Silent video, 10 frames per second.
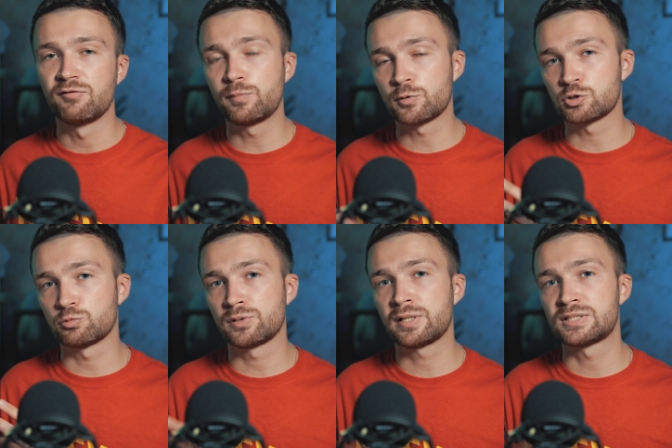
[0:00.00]
вы просто
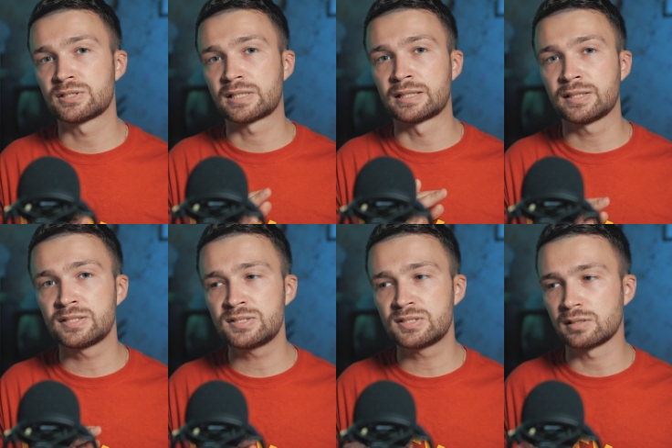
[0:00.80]
убираете
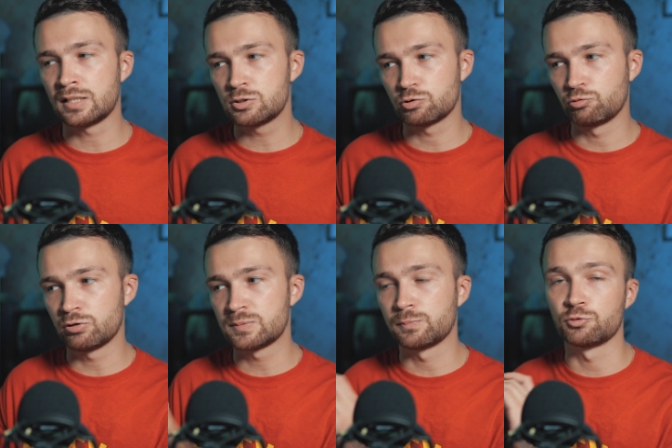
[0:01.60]
контрастность, раз и у
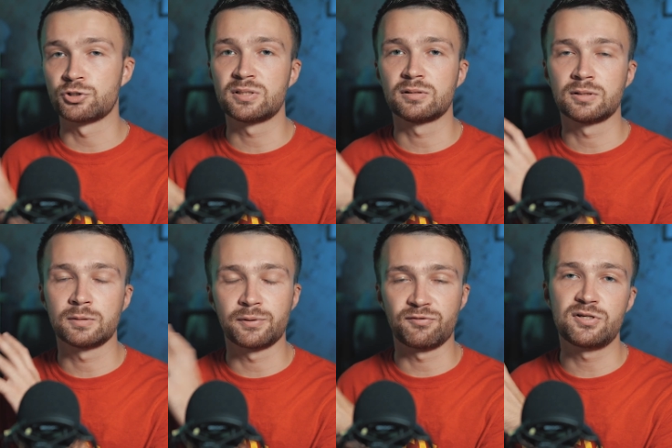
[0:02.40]
вас получи,
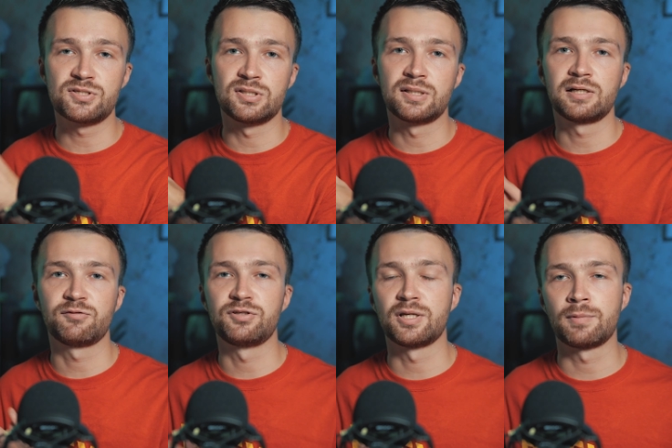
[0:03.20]
э, появились детали
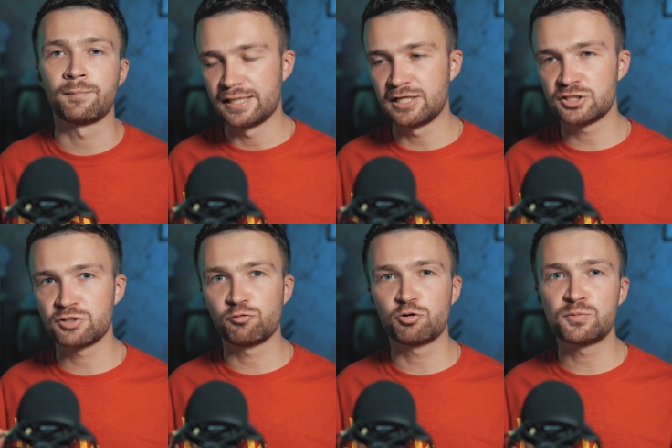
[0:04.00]
в небе. Или
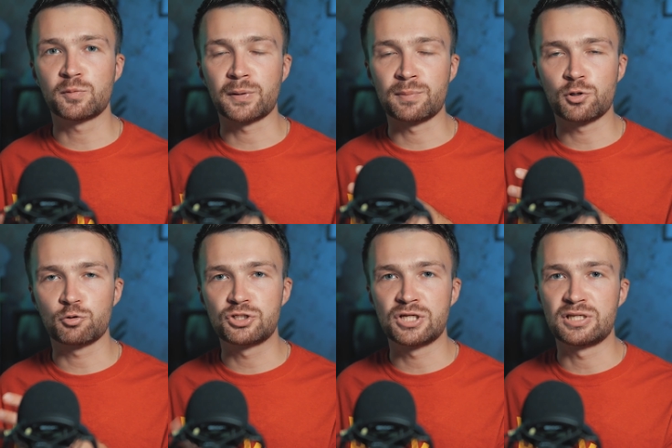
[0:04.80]
же возьмем, к
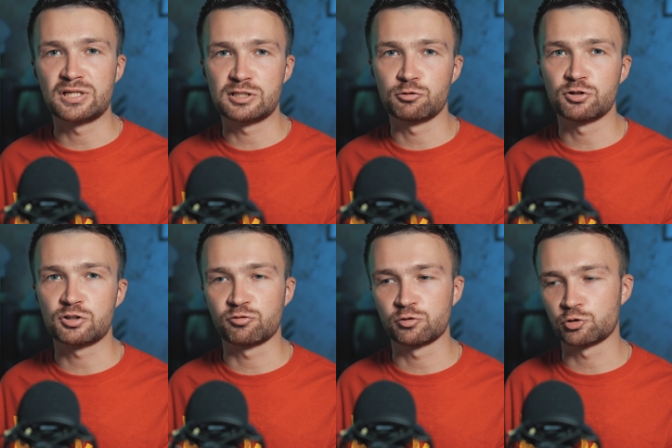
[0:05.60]
примеру, тени. Если у
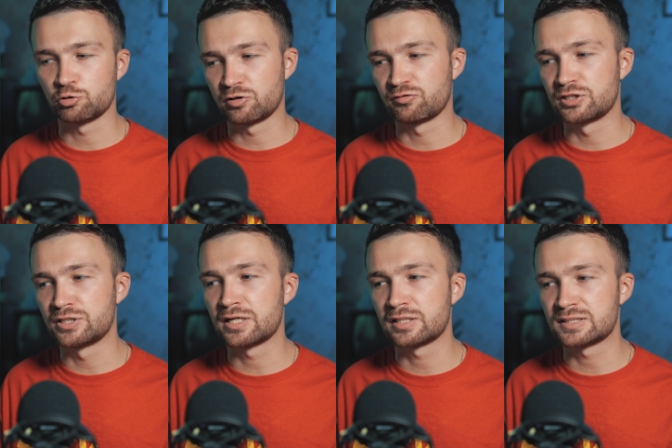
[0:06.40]
вас э, что-то в
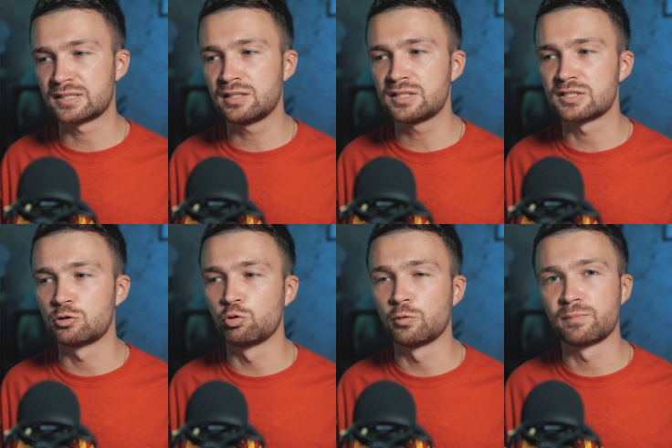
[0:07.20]
тенях осталось, но
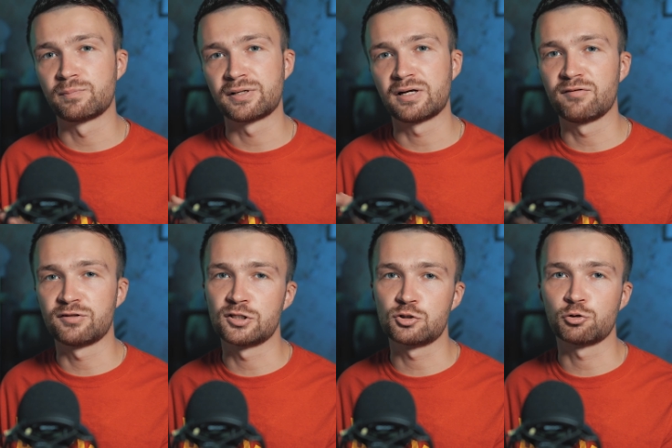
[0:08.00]
ну, при
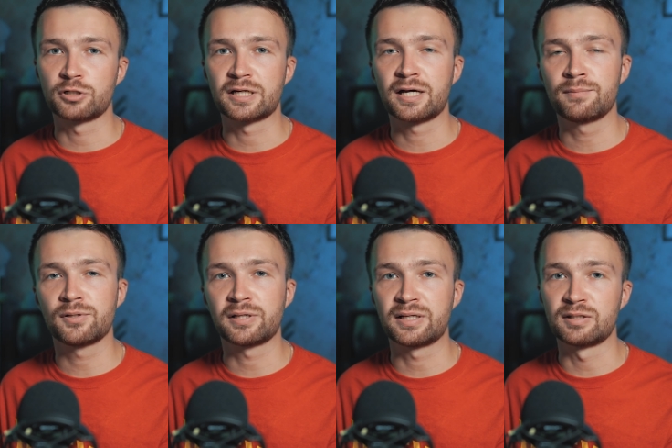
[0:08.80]
автонастройках
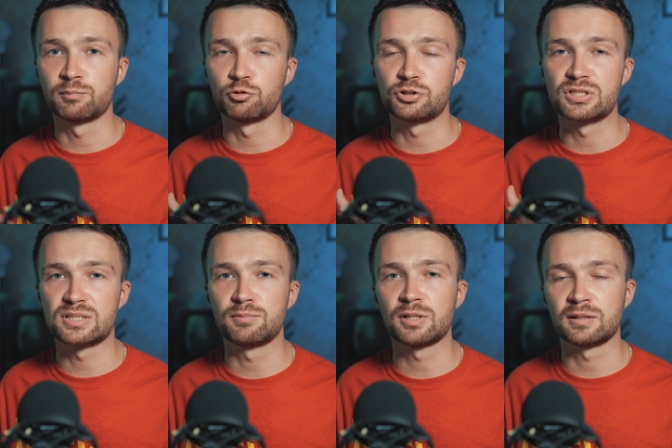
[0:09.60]
камеры это будет
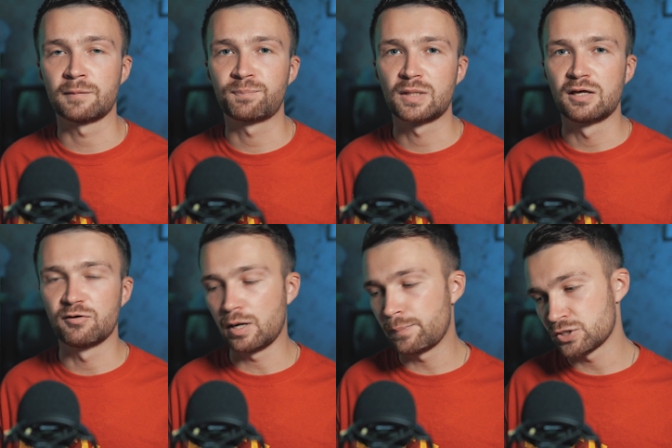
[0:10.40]
незаметно.
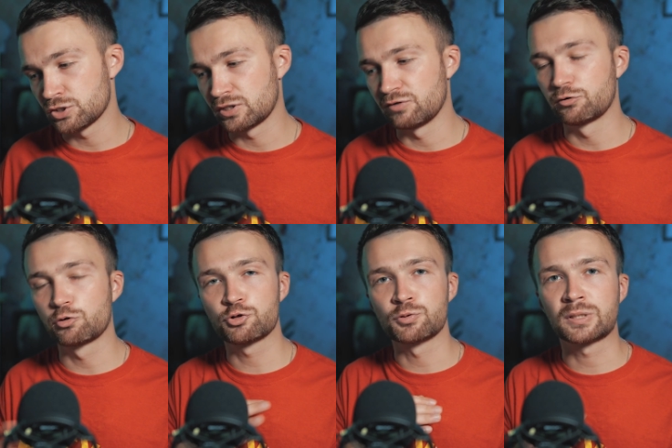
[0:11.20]
Опять же таки,
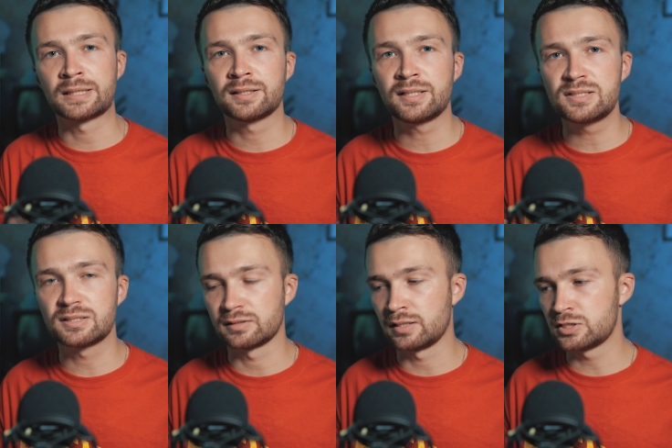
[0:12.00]
выкручиваем
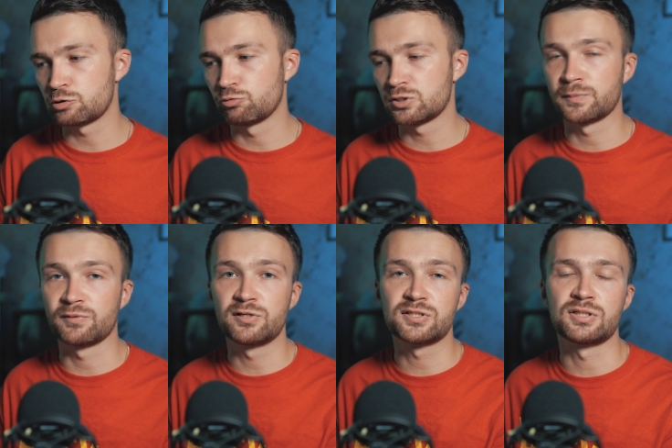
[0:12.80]
контраст, раз и у вас
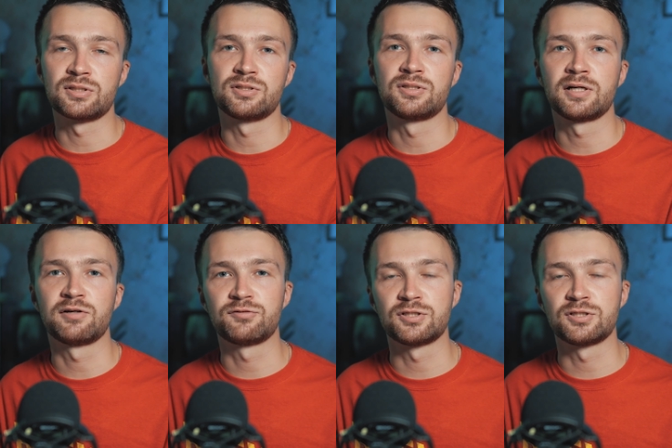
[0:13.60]
появились какие-то детали в